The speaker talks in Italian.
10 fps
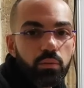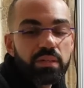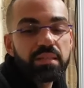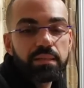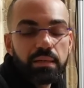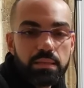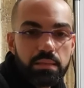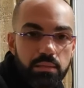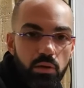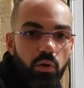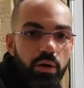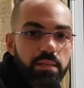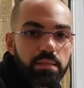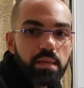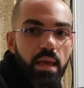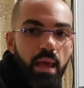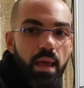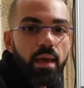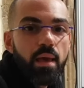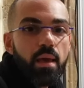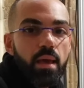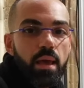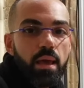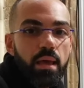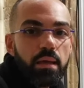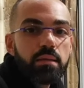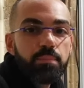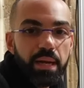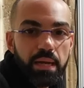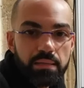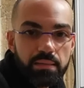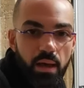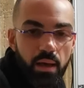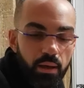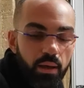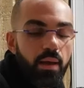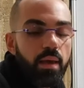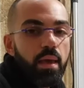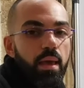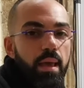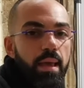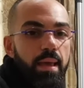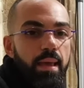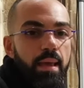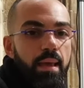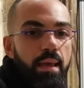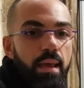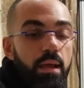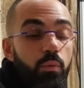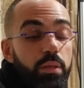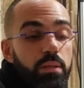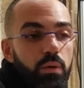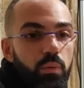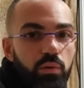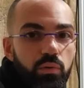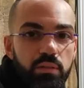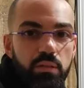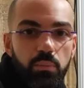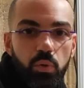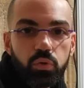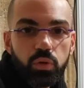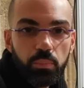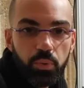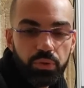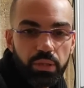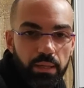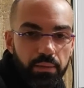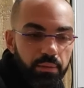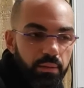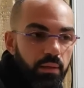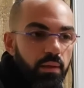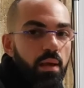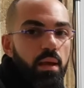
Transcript: eh, questa tradizione si è eh, ripresa e, e quindi è qualcosa di molto importante.